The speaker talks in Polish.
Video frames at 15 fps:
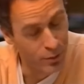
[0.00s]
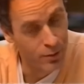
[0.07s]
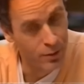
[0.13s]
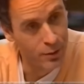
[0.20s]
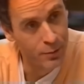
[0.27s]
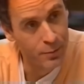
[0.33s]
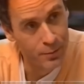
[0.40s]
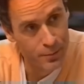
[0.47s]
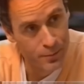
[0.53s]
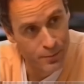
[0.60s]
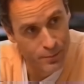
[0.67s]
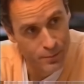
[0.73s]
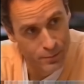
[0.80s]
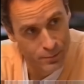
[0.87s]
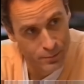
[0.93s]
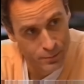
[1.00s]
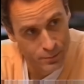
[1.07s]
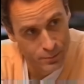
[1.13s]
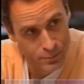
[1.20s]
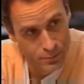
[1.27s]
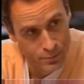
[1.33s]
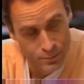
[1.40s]
Zdecydowanie.
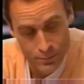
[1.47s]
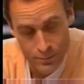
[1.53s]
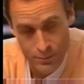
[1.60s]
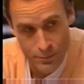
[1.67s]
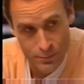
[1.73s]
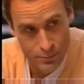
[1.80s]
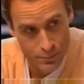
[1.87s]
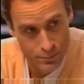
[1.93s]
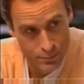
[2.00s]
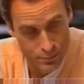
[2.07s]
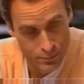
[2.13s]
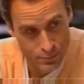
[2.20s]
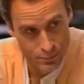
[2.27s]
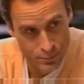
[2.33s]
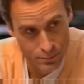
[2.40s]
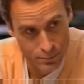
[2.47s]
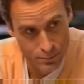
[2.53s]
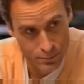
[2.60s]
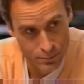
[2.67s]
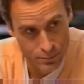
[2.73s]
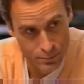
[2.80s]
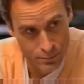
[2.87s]
Nie znęcano się nad tobą
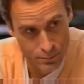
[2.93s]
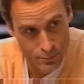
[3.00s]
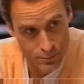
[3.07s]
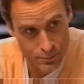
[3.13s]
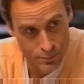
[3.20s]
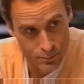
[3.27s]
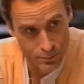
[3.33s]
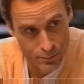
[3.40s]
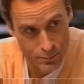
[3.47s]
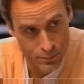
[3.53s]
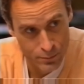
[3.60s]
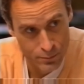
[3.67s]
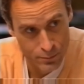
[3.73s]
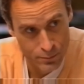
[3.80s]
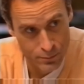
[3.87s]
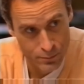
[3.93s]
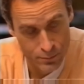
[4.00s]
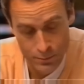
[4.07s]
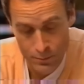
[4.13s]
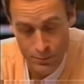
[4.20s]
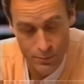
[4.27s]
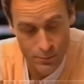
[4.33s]
fizycznie, nie molestowano
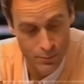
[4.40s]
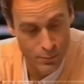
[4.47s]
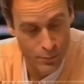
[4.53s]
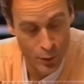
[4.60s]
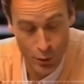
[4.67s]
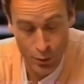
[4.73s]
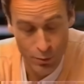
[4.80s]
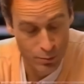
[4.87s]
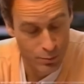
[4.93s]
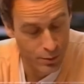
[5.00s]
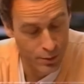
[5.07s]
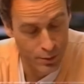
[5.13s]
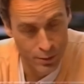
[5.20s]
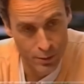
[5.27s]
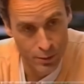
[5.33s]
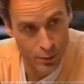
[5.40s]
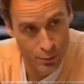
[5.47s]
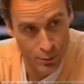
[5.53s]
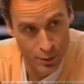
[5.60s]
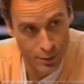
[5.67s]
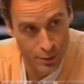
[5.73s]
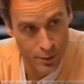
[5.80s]
seksualnie, znęcano się
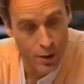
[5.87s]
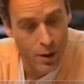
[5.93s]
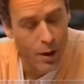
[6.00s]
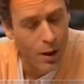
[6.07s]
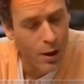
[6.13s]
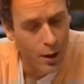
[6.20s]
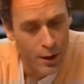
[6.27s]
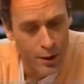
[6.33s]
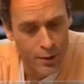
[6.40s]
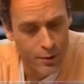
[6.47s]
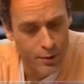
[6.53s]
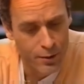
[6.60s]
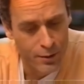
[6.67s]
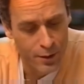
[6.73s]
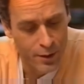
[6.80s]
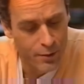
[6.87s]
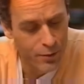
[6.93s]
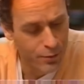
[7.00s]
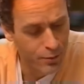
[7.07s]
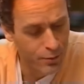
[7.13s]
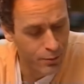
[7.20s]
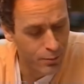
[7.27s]
psychicznie? Nie, skądże?
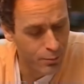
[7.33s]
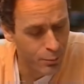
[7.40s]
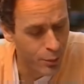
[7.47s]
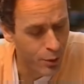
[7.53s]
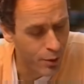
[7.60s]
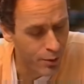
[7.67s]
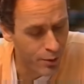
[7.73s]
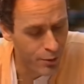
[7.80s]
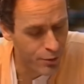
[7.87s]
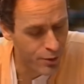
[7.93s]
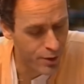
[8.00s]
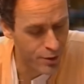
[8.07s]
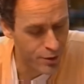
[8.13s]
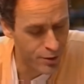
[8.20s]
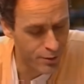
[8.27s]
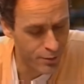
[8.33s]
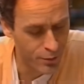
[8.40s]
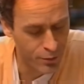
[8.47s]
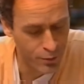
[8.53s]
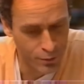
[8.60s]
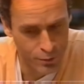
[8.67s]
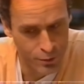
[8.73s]
Na
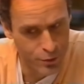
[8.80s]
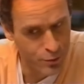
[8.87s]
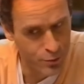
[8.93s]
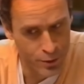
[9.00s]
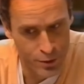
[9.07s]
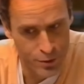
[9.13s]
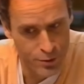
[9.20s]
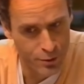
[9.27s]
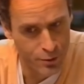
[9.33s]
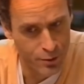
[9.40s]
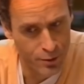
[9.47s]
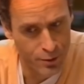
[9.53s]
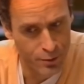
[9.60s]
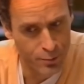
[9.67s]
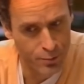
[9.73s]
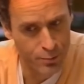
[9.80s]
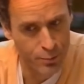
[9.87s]
tym polega tragedia.